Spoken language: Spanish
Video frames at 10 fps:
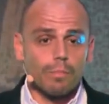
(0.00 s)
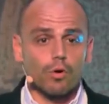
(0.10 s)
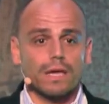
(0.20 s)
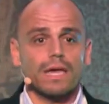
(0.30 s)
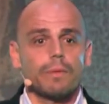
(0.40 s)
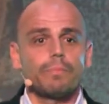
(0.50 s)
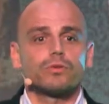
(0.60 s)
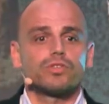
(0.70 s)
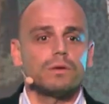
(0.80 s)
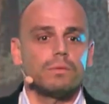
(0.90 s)
¿Por qué es
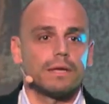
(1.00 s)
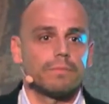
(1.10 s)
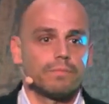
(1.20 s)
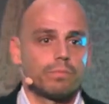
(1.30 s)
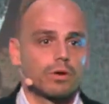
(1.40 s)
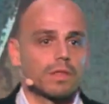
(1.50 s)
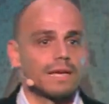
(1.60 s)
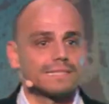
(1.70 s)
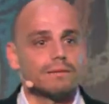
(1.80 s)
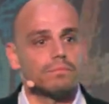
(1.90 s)
posible? Porque
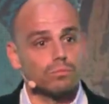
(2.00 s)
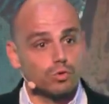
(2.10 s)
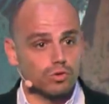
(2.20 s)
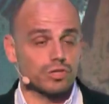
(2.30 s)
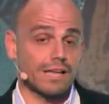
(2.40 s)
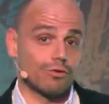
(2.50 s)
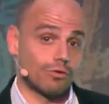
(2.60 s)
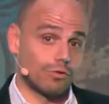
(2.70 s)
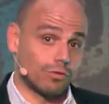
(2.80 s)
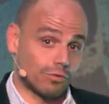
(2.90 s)
desde hace muchos
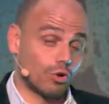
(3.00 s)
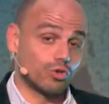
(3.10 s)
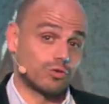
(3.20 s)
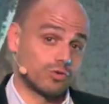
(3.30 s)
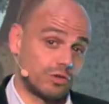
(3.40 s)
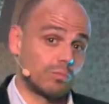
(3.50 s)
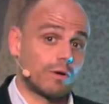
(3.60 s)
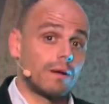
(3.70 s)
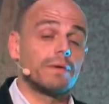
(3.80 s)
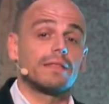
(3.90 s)
años, no ocho, sino
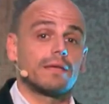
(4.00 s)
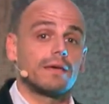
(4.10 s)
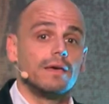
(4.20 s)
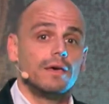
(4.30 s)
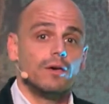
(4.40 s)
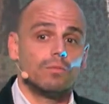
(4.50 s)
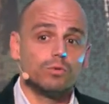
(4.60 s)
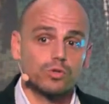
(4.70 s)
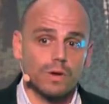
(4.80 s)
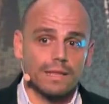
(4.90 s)
probablemente
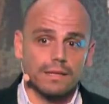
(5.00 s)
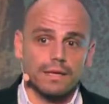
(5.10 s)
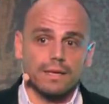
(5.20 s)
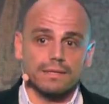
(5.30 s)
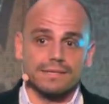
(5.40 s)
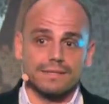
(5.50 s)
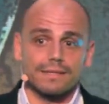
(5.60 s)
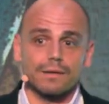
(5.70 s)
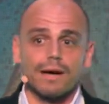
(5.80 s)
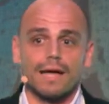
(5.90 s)
mucho antes, se
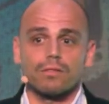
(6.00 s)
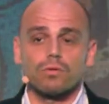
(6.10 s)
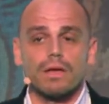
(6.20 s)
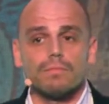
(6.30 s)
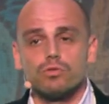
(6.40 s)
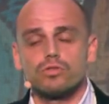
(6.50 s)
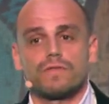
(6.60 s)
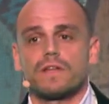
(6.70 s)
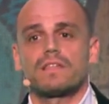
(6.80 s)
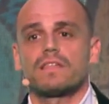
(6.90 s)
está trabajando en
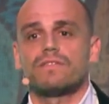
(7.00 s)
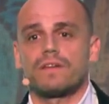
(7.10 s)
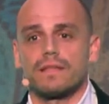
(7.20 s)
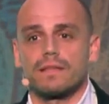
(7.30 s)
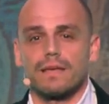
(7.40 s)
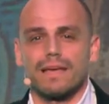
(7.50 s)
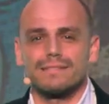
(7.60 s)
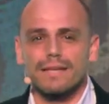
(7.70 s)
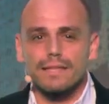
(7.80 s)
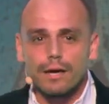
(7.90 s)
muchos frentes diferentes.
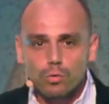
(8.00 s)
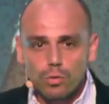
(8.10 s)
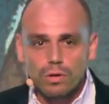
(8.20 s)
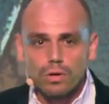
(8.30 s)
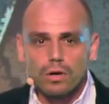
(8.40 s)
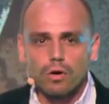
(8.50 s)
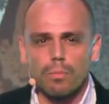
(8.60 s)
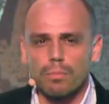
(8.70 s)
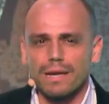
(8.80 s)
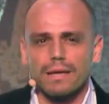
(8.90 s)
En Santa Cruz
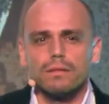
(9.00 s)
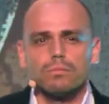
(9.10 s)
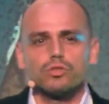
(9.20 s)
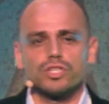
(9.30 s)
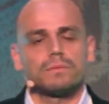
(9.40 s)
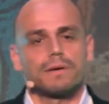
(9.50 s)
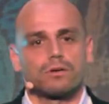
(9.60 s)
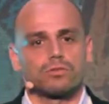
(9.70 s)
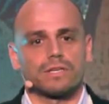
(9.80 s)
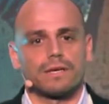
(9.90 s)
convergen muchísimas
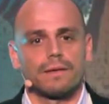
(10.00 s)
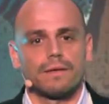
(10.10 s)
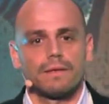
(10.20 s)
cosas.